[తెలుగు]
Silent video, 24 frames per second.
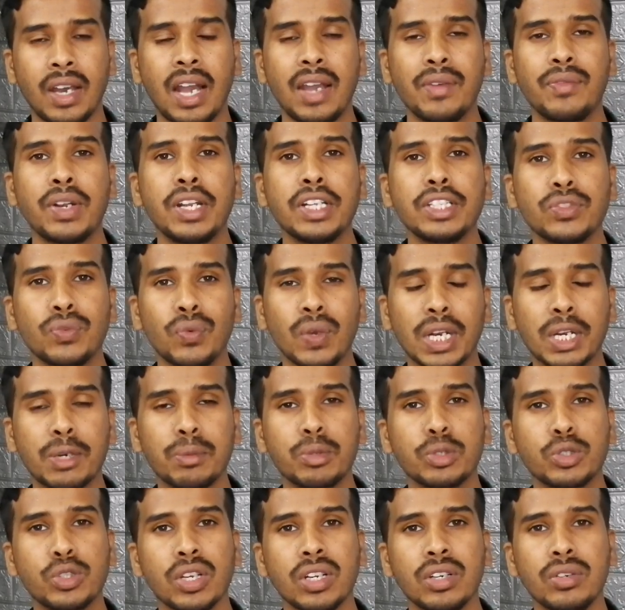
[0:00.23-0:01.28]
హాయ్ ఫ్రెండ్స్
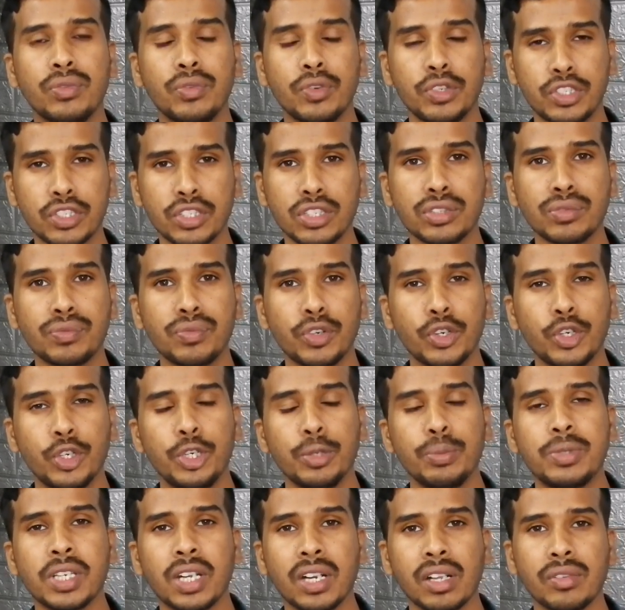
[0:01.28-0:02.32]
వెల్కమ్ టు తెలుగు ఫ్యూచర్ అండ్ ఫర్
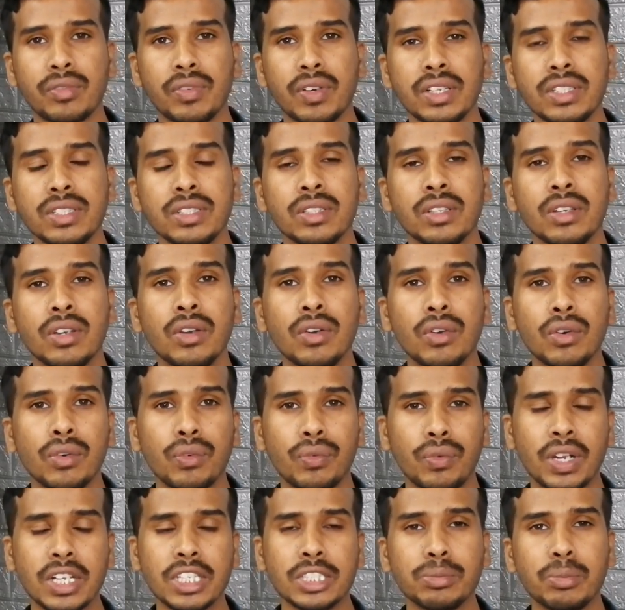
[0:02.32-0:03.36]
యూట్యూబ్ ఛానల్ ఫ్రెండ్స్
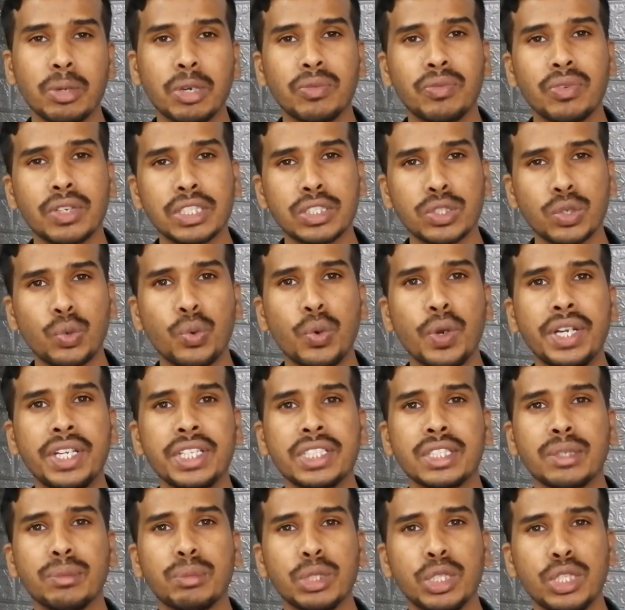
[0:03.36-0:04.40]
ఫ్రెండ్స్ మనం ఫస్ట్
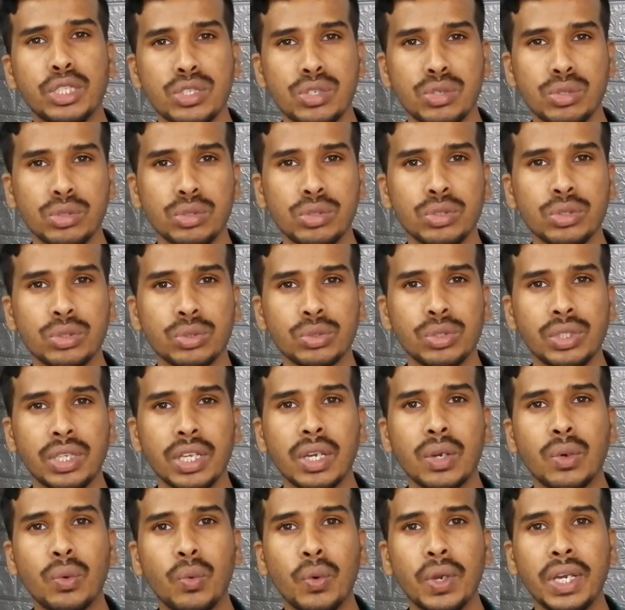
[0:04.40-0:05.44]
కోయిట్కి సంబంధించిన
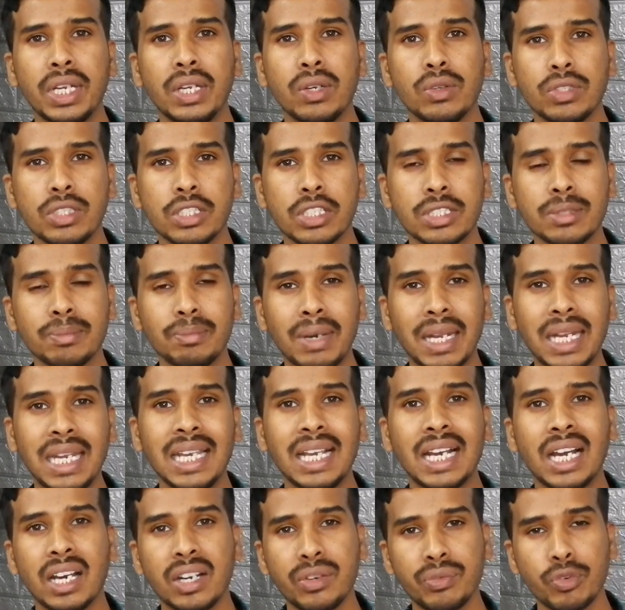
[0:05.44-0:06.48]
చూసుకుంటే కోవిట్లో వచ్చేసి
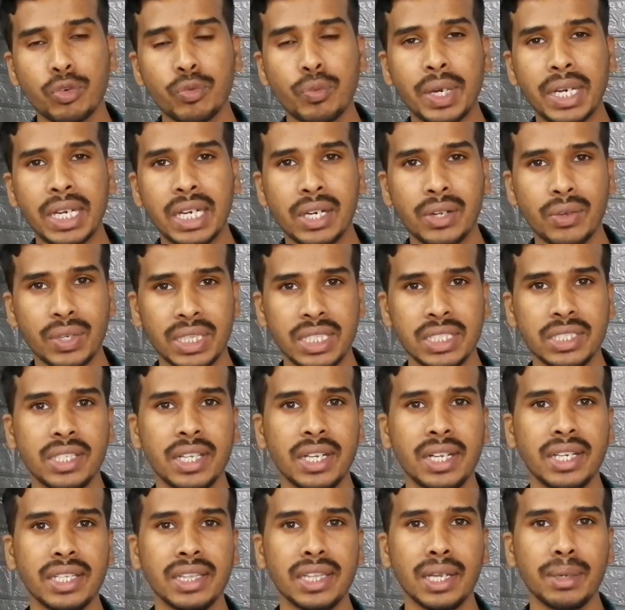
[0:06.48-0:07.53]
మళ్ళీ కర్ఫ్యూ పెట్టడం అయితే
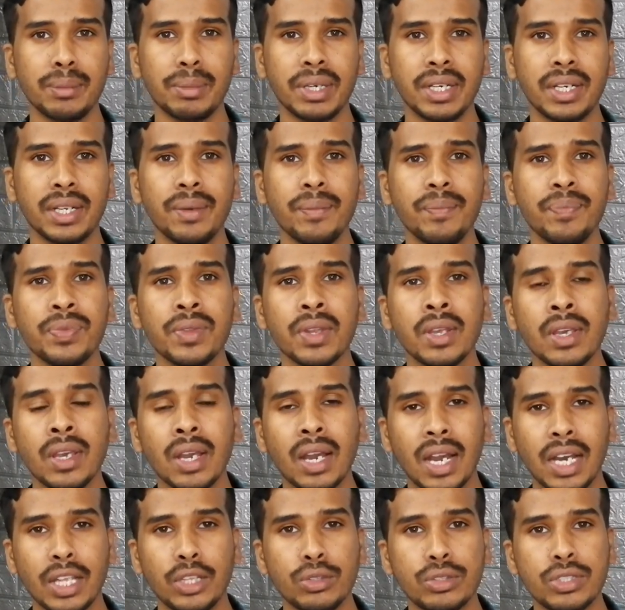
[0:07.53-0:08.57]
జరిగిందనమాట
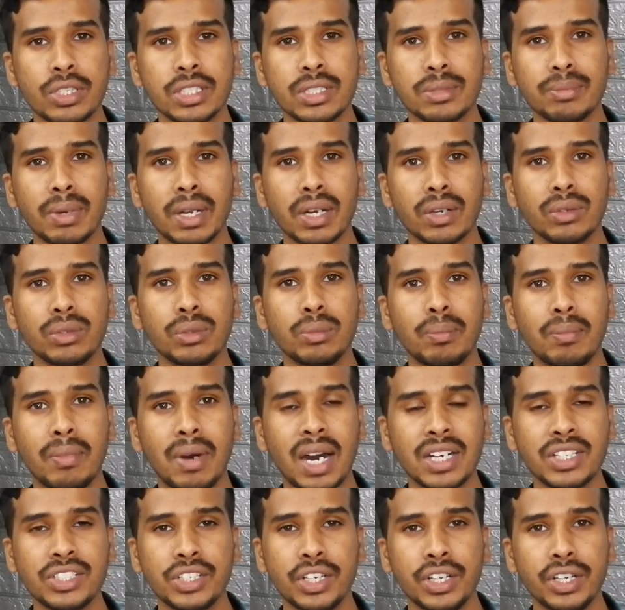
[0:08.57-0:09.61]
అది వచ్చేసి మనకు
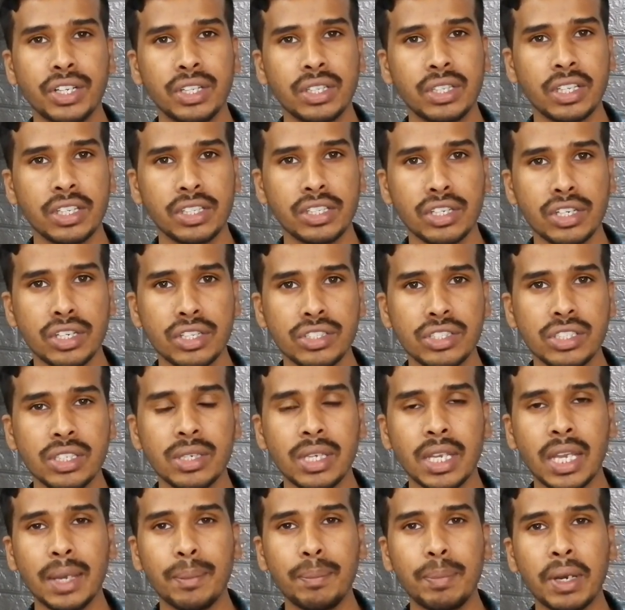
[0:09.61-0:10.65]
మార్చ్ ఏడో తేదీ నుంచి
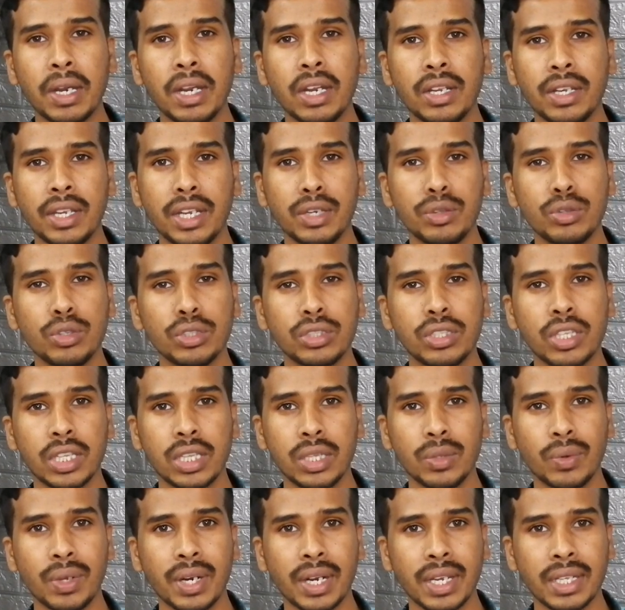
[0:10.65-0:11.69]
ఏప్రిల్ ఎనిమిదో
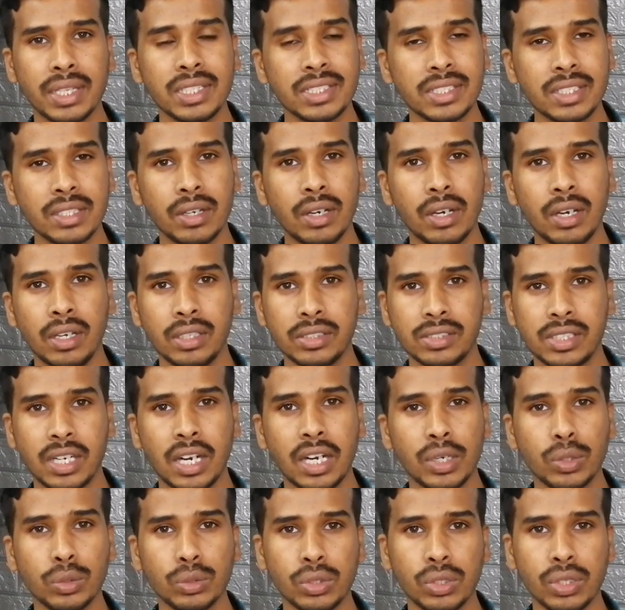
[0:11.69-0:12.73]
తేదీ వరకు అయితే
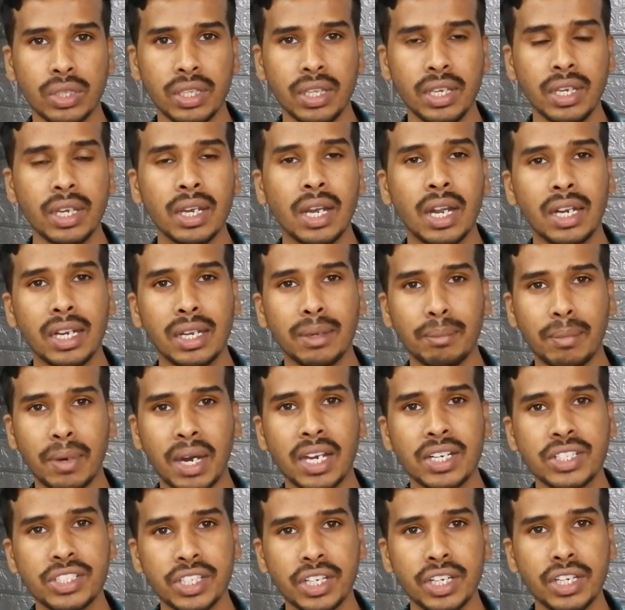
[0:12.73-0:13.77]
స్టార్ట్ అవుతుంది అంటే
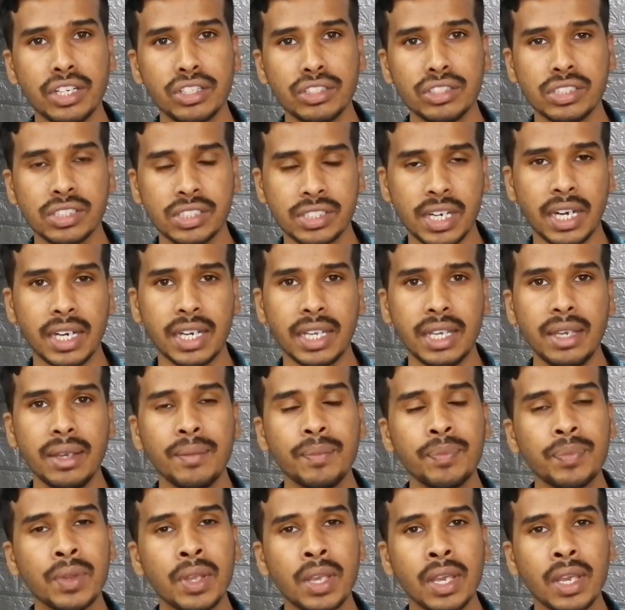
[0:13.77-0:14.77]
మార్చ్ ఏడు నుంచి స్టార్ట్ అయ్యి